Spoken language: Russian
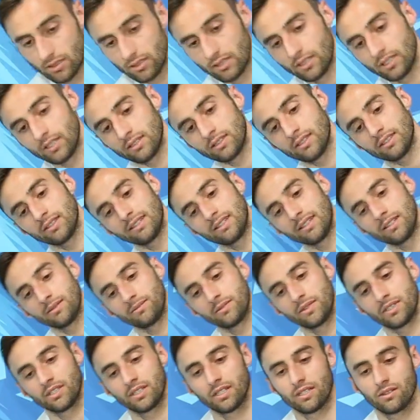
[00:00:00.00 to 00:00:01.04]
Это для
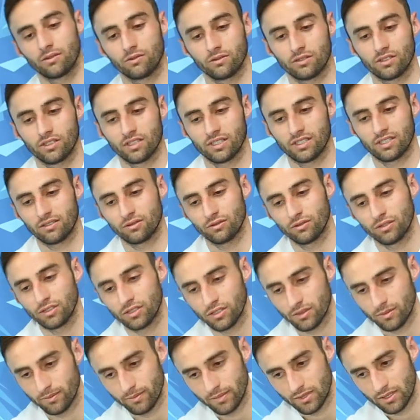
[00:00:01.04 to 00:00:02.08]
меня очень
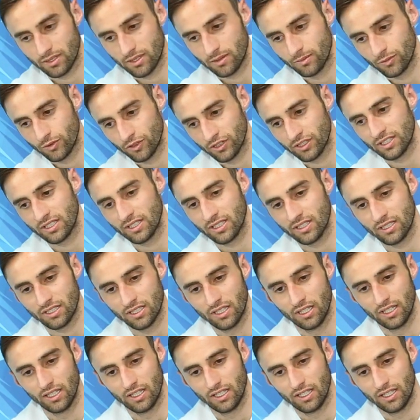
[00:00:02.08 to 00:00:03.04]
хорош, потому что